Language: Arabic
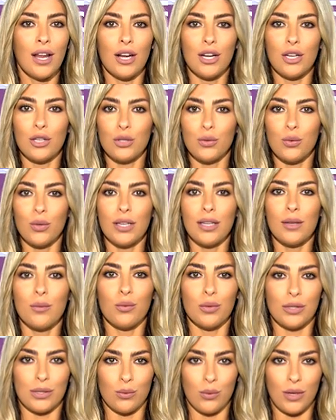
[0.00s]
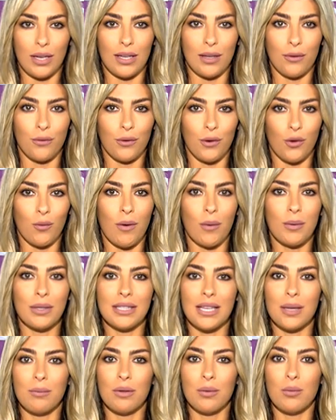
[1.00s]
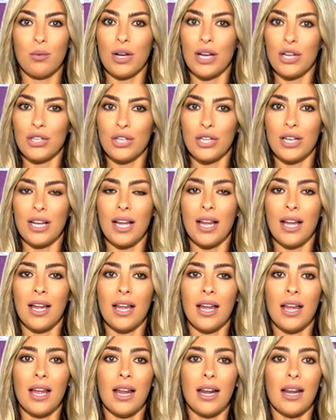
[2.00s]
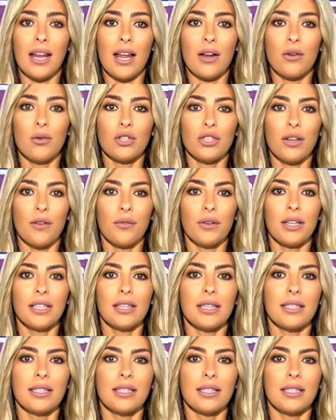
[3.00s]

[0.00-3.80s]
الشوارب والسوالف وما بتسبب ولا جرح لأنه شفراتها